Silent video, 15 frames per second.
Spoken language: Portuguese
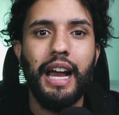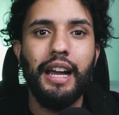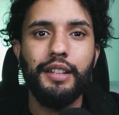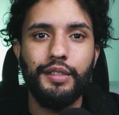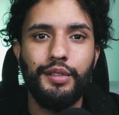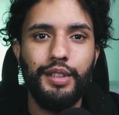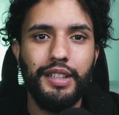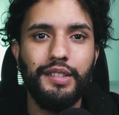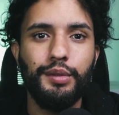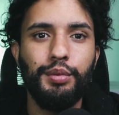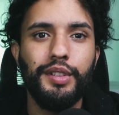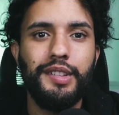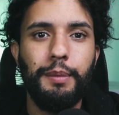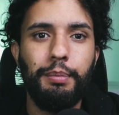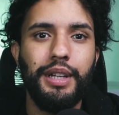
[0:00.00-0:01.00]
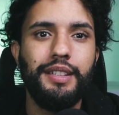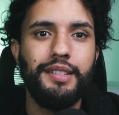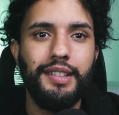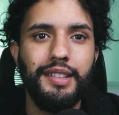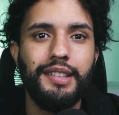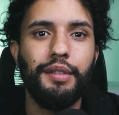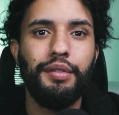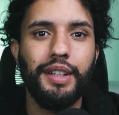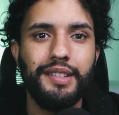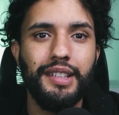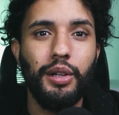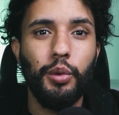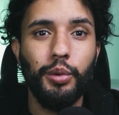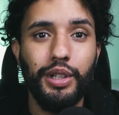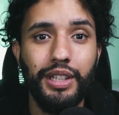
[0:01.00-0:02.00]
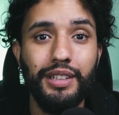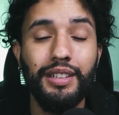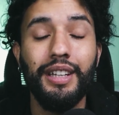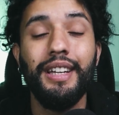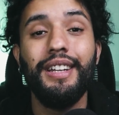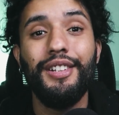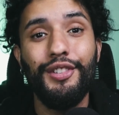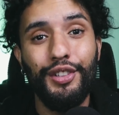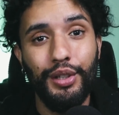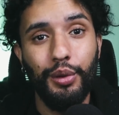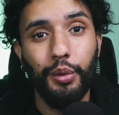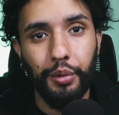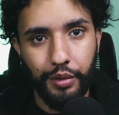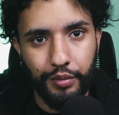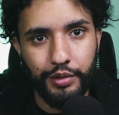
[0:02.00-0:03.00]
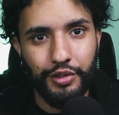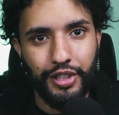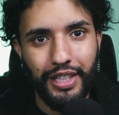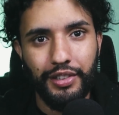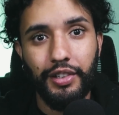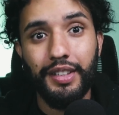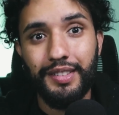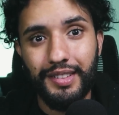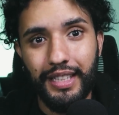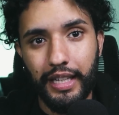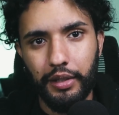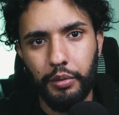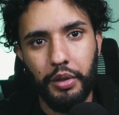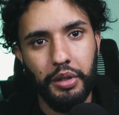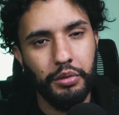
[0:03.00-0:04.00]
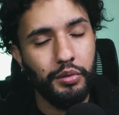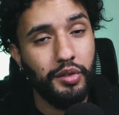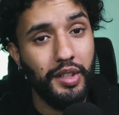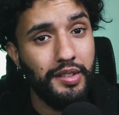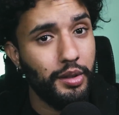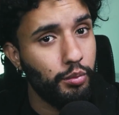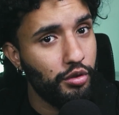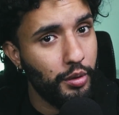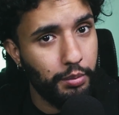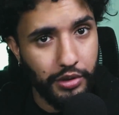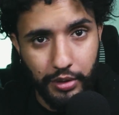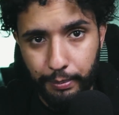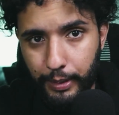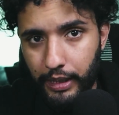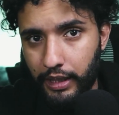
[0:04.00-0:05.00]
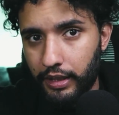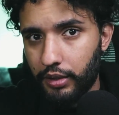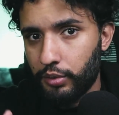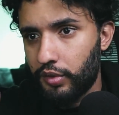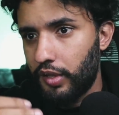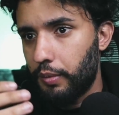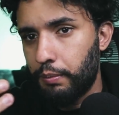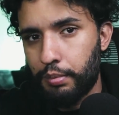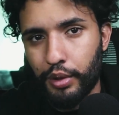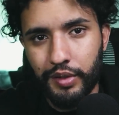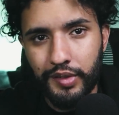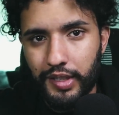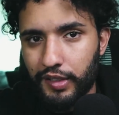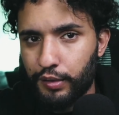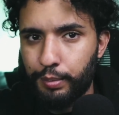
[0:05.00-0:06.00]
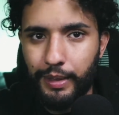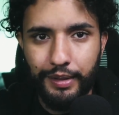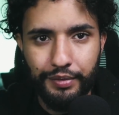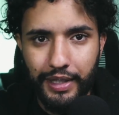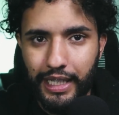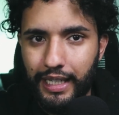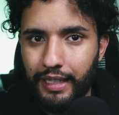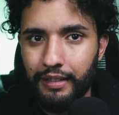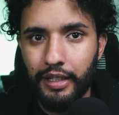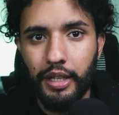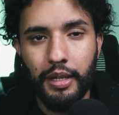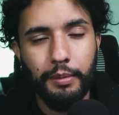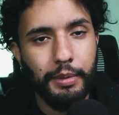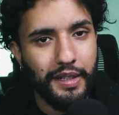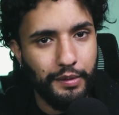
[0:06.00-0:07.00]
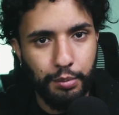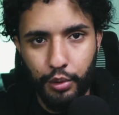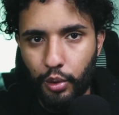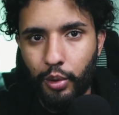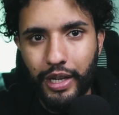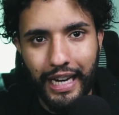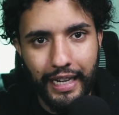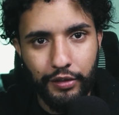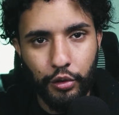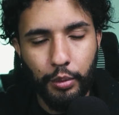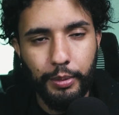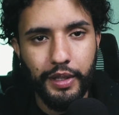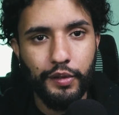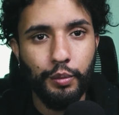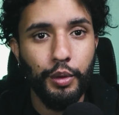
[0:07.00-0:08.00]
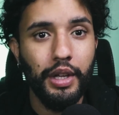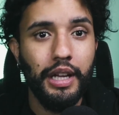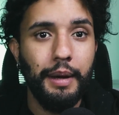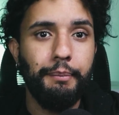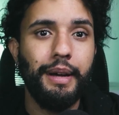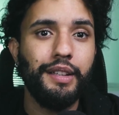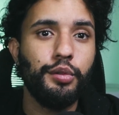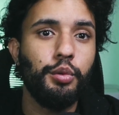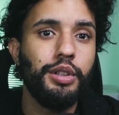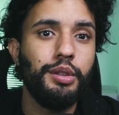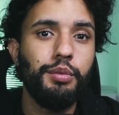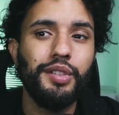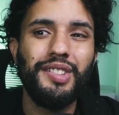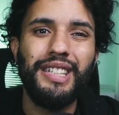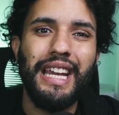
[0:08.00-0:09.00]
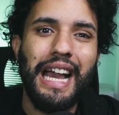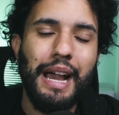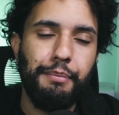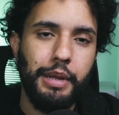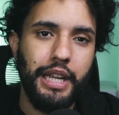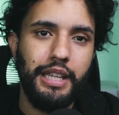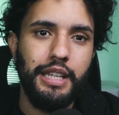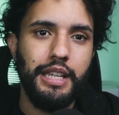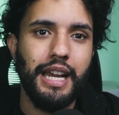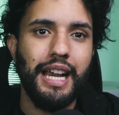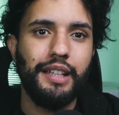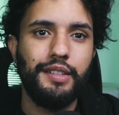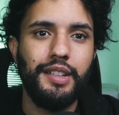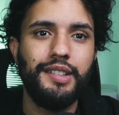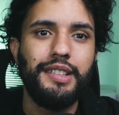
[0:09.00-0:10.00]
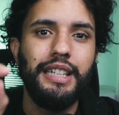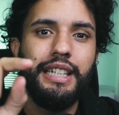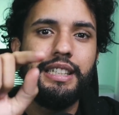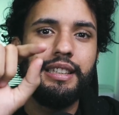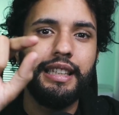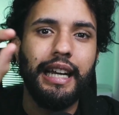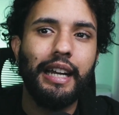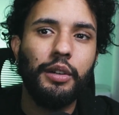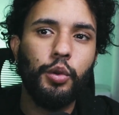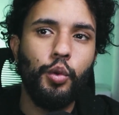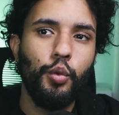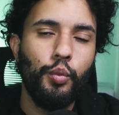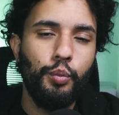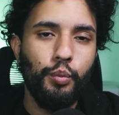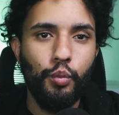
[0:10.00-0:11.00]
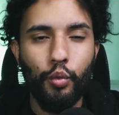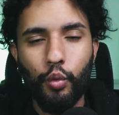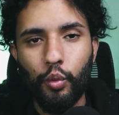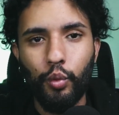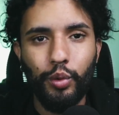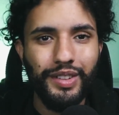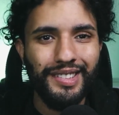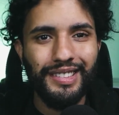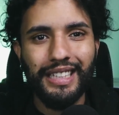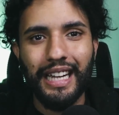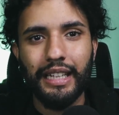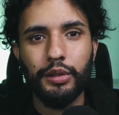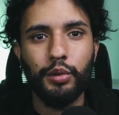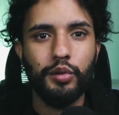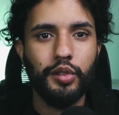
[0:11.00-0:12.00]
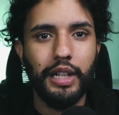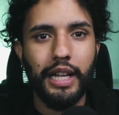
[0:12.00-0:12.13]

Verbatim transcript: às vezes você precisa fazer login de novo, gente, é sério. Eu não sei se é um tipo de bug ou se é um processo para ficar mais burocrático mesmo, mas quando você abre aí, às vezes ele tá com um status